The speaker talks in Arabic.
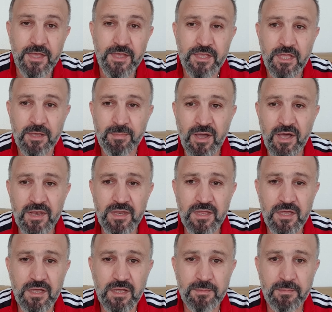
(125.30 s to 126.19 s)
كمان
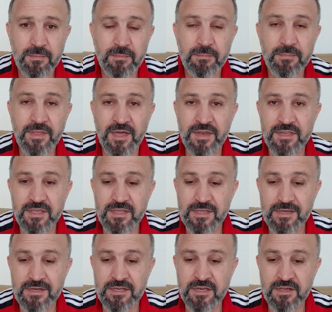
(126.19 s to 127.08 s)
آه،
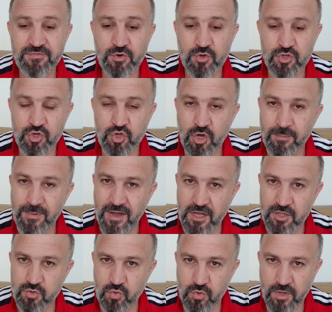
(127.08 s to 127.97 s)
يعني لنفرض اليوم
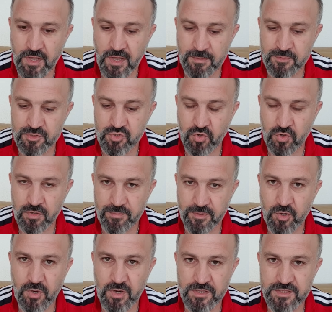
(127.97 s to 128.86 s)
اخذتوا اقامتكم
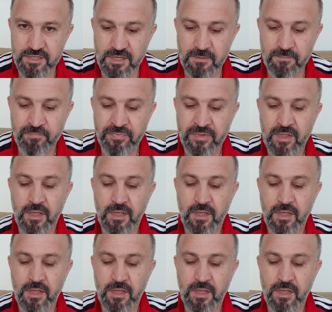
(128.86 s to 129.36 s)
بهولندا